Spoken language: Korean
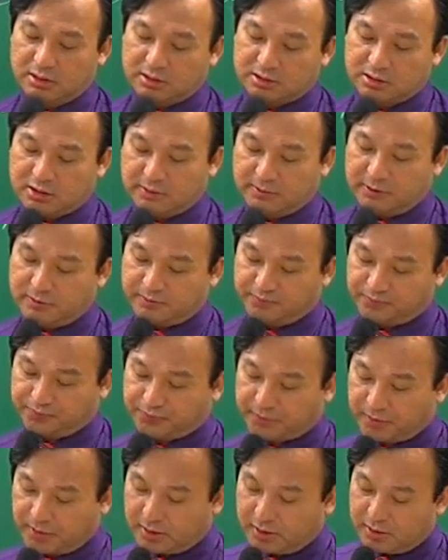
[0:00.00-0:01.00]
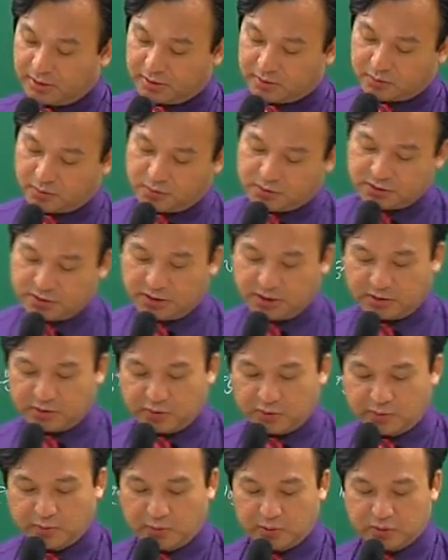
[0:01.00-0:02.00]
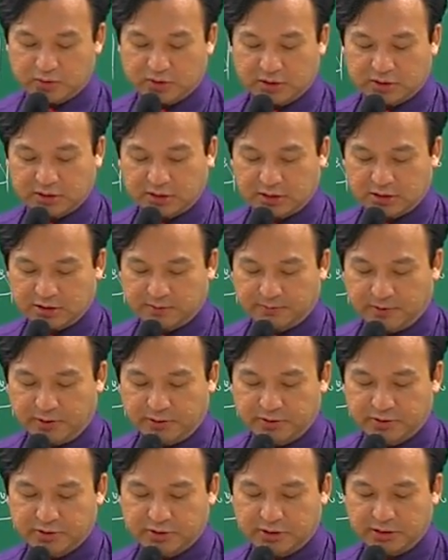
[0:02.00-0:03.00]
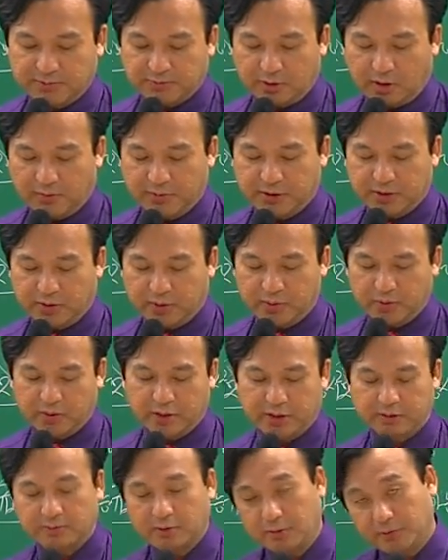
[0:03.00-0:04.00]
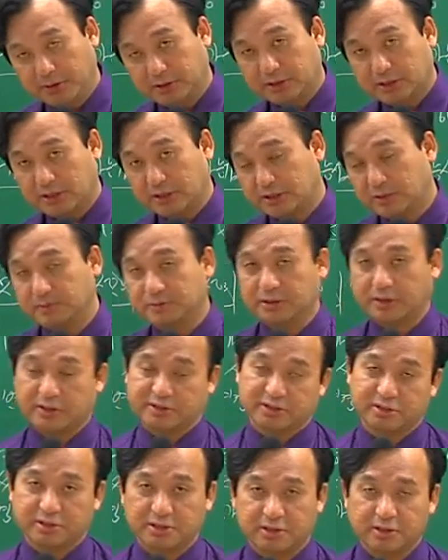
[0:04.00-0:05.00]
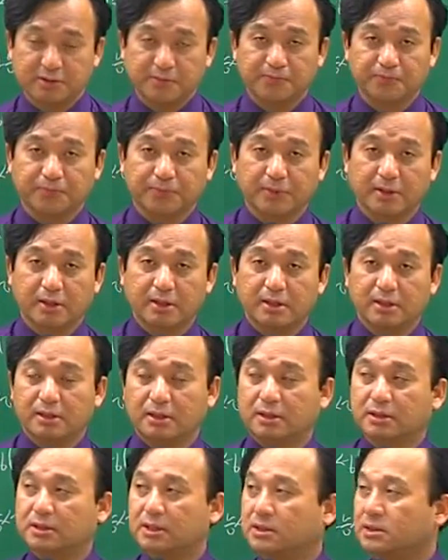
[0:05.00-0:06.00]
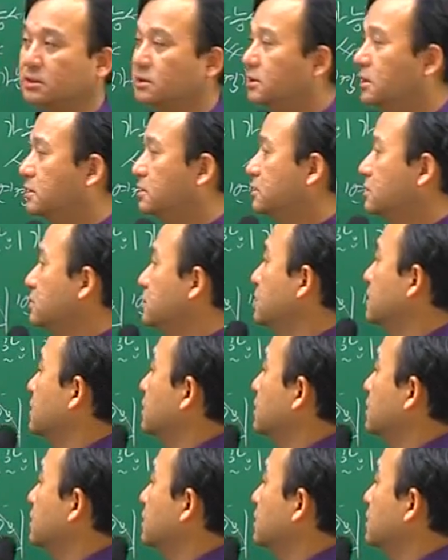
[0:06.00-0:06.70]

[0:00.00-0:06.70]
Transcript: 자 그러면 토지의 이용 목적에 따라 그 면적이 법이 허용하는 범위. 자 시험제 나왔었어요. 일단은 얘는